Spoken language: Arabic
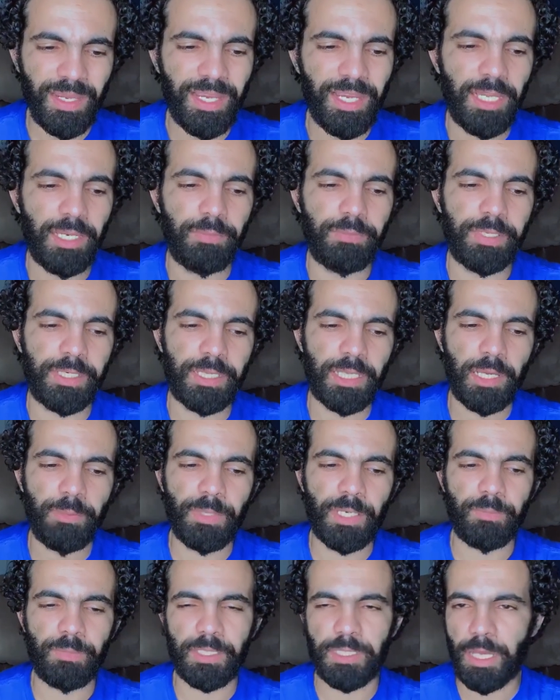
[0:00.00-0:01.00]

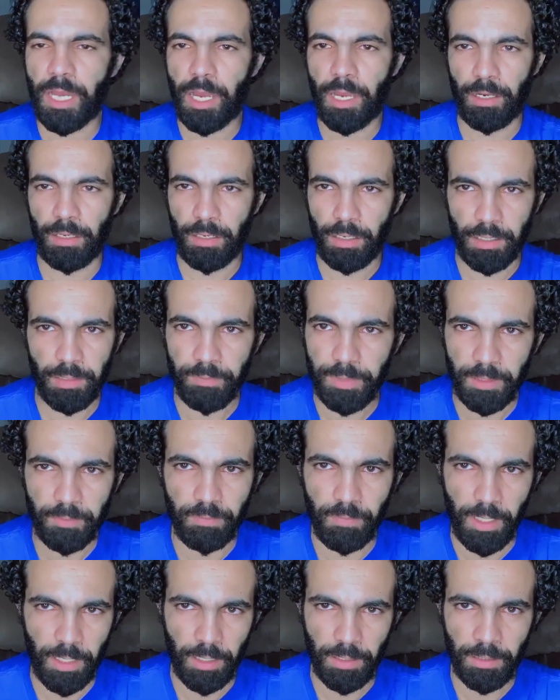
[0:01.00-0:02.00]
البرنامج بتاع قلبي
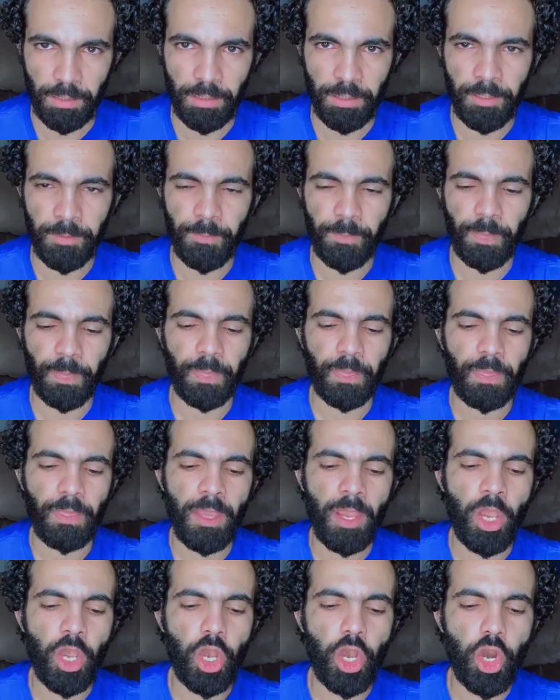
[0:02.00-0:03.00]
اطمئن
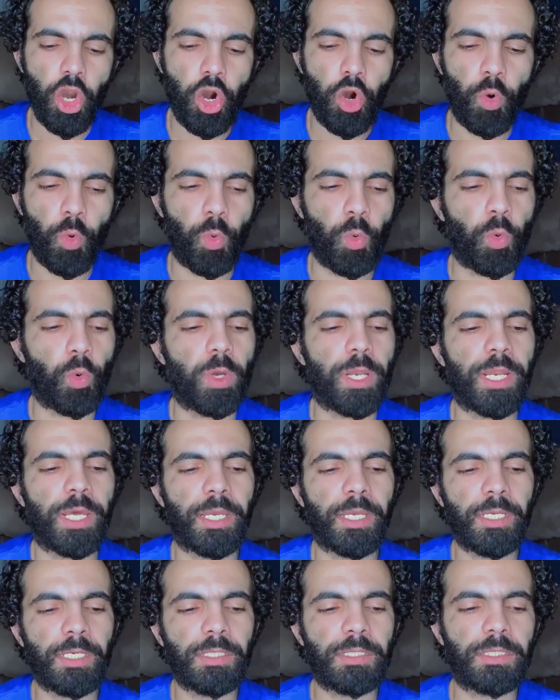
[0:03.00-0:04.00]

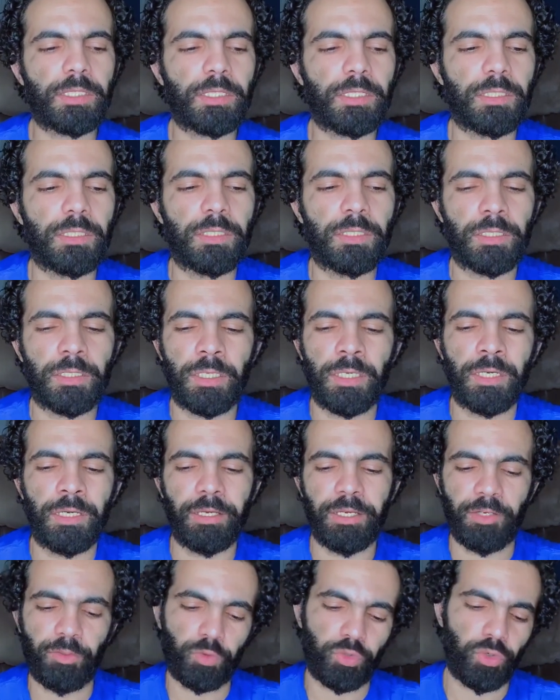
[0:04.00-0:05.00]
ولقيت ان
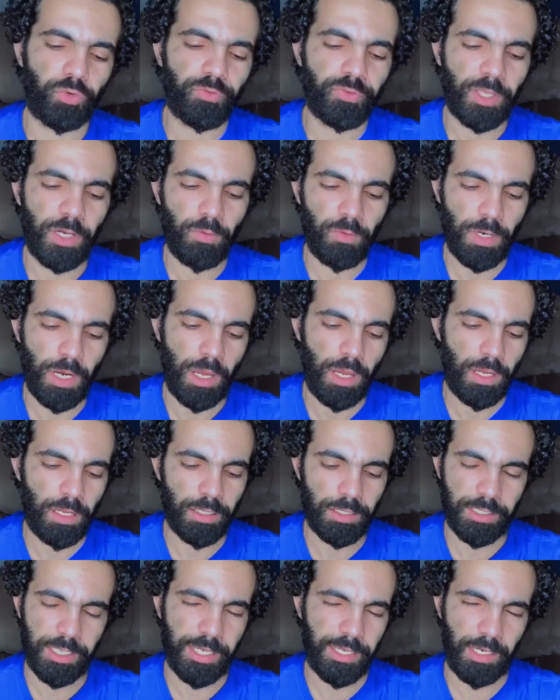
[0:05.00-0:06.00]
وشفت اول
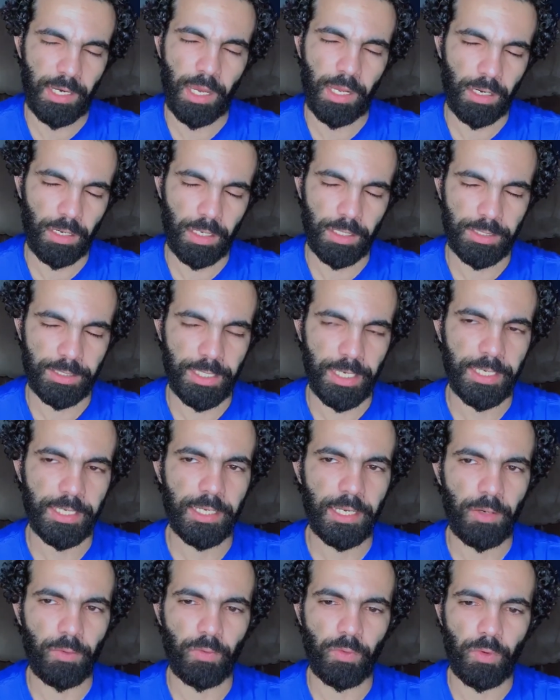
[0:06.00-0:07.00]
الحلقه
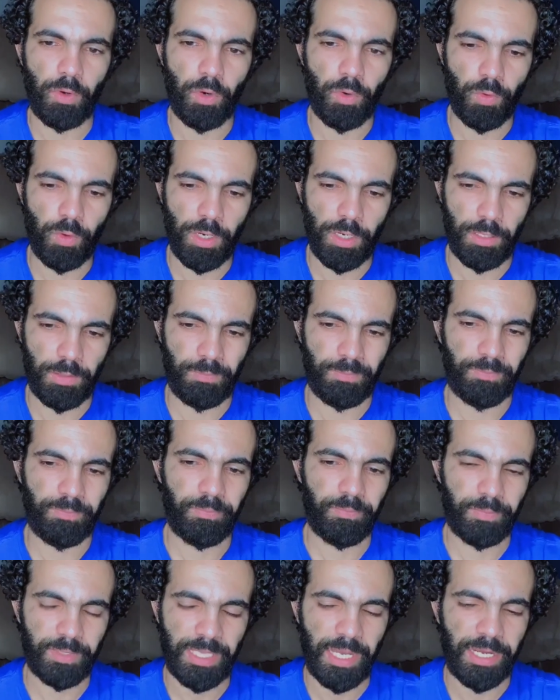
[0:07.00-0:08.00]
التانية وهو
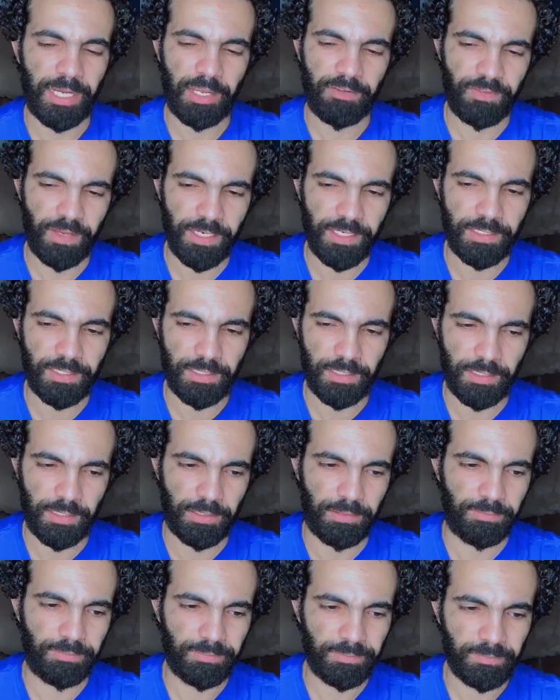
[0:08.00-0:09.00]
بتاع
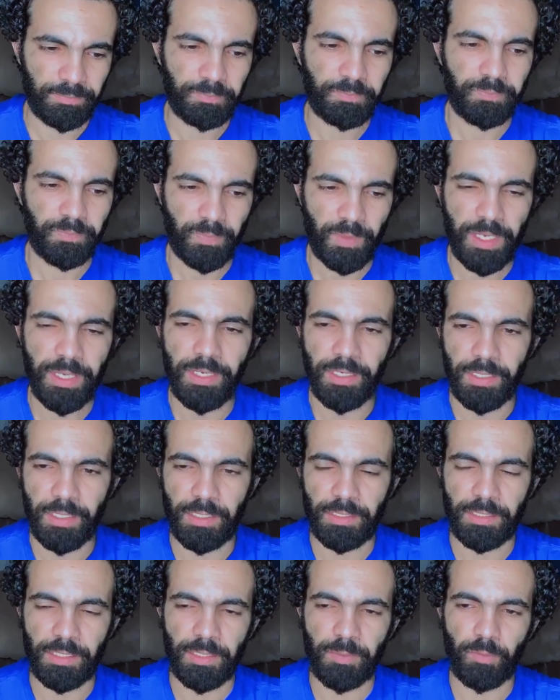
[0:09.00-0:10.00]
كفاله
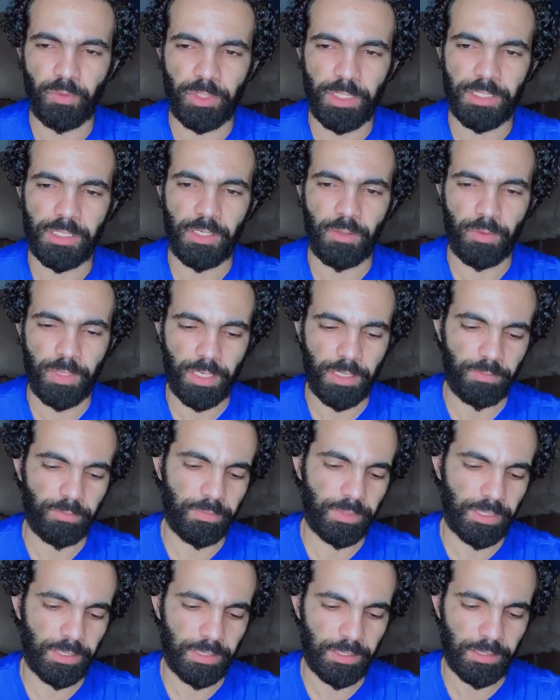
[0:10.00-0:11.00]
اليتيم وكده وكان
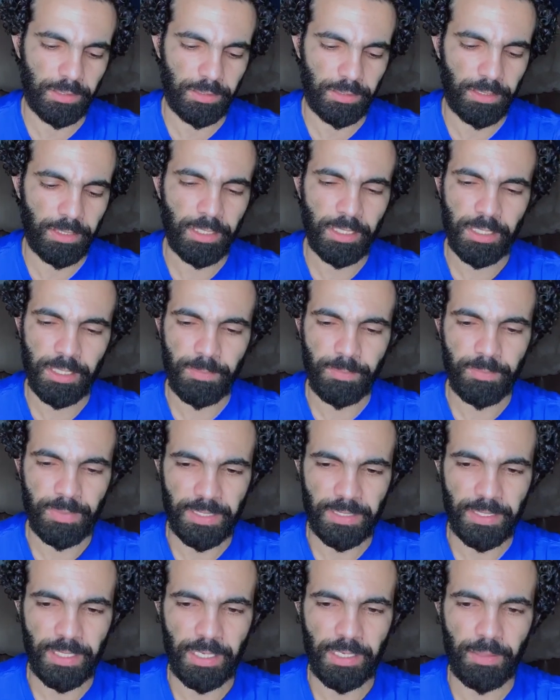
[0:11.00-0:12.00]
بي
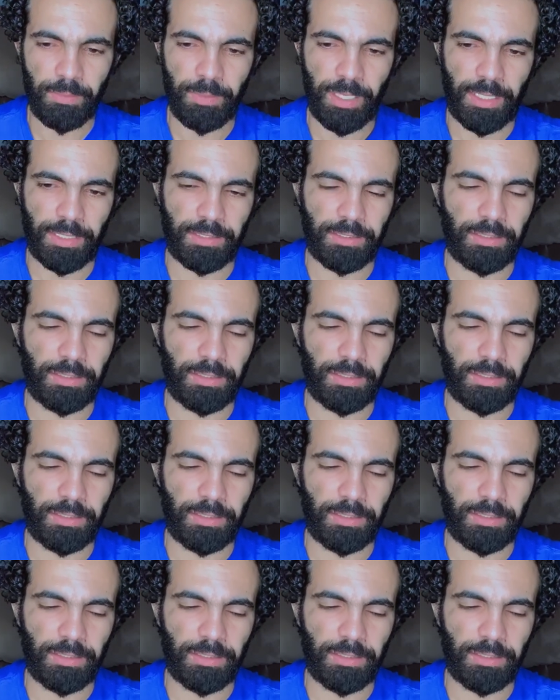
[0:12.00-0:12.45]
بيتكلم عن